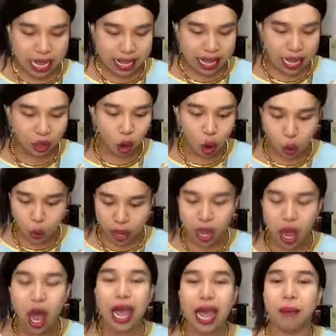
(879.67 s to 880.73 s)
Dạ Thuận Nguyễn
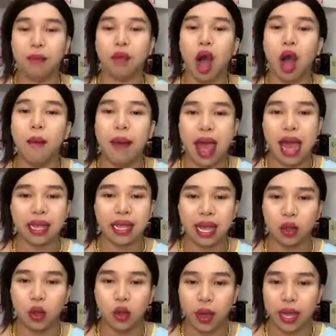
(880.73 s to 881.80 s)
ơi em có bán nha
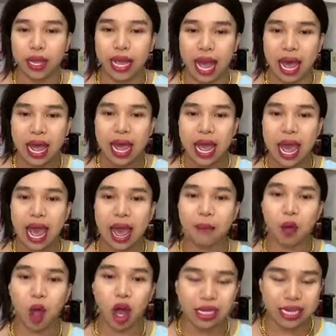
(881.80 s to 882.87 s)
Thuận Nguyễn nha
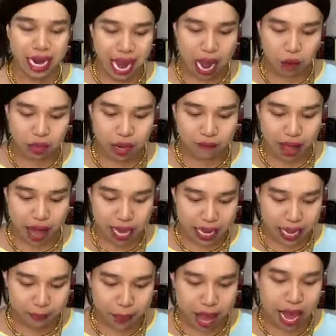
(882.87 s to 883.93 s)
Em có trà đào trà vải
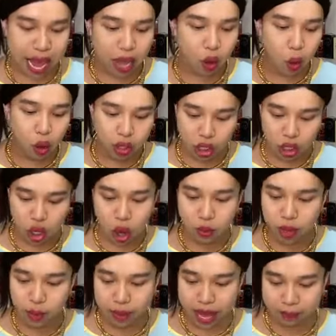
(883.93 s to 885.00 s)
ngày mai ai uống thì chốt
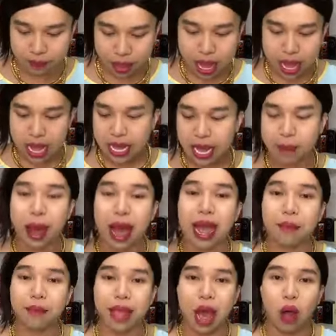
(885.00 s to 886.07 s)
giùm em Ngày mai
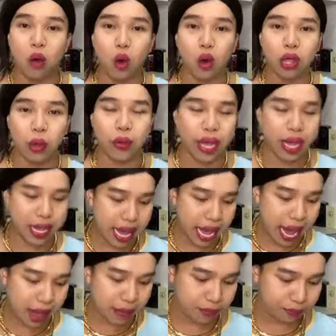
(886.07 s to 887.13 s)
em giao luôn nha quý vị
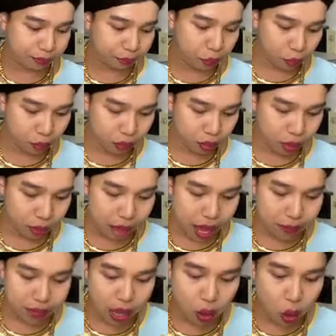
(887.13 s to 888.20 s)
nha Mai
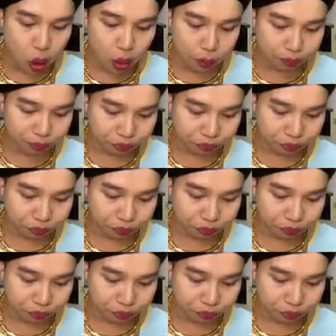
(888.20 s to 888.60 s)
em giao luôn